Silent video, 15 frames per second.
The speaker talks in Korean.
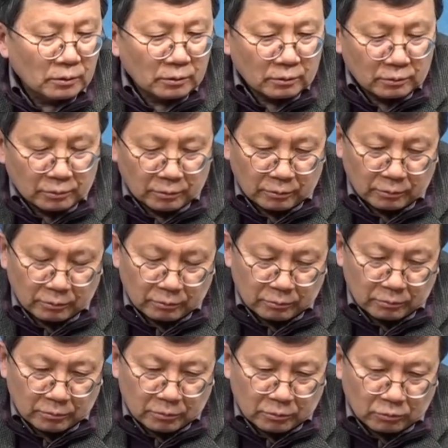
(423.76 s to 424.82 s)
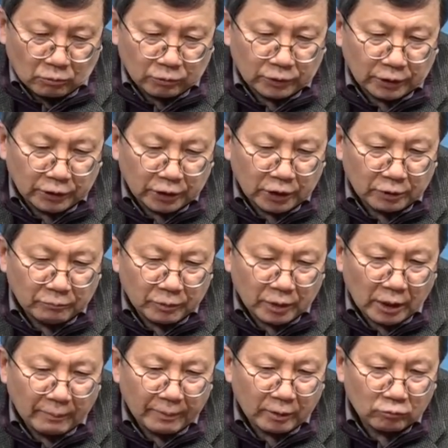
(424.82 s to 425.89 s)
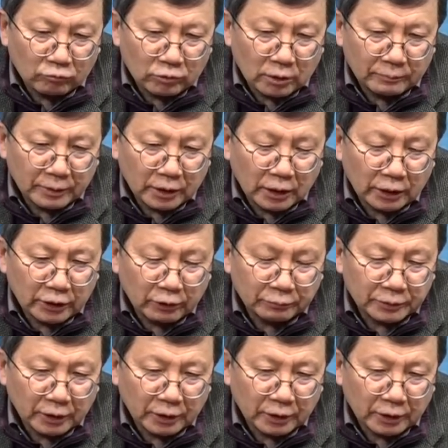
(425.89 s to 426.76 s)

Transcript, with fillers: 그 공산당 인민해방군과 민간기업